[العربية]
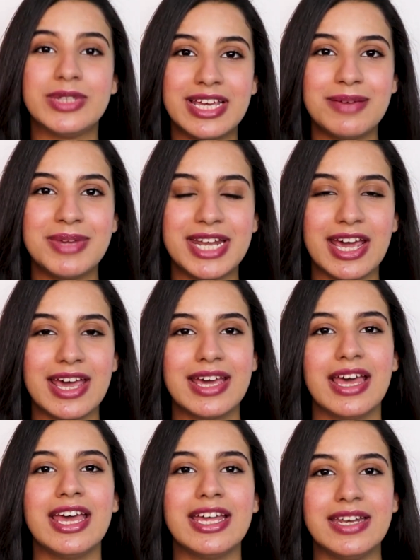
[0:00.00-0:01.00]
وتامن
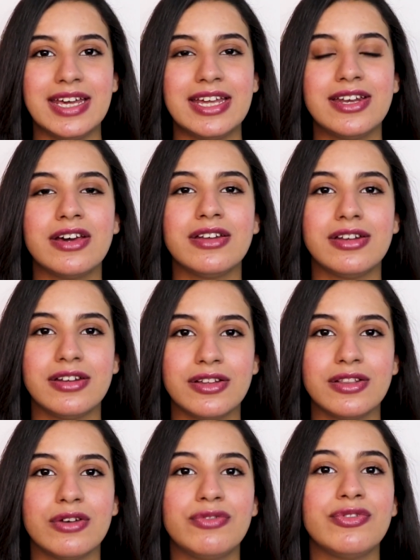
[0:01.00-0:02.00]
حاجة ان احنا
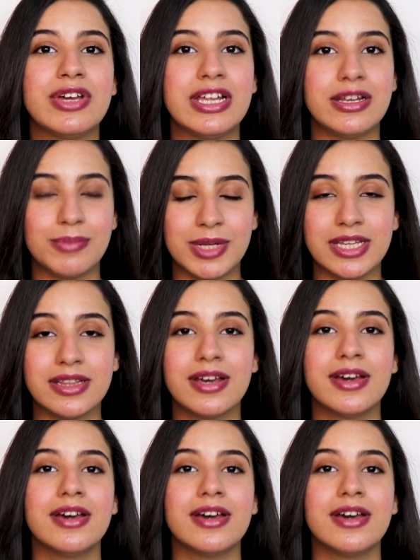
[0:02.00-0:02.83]
ننظف البيت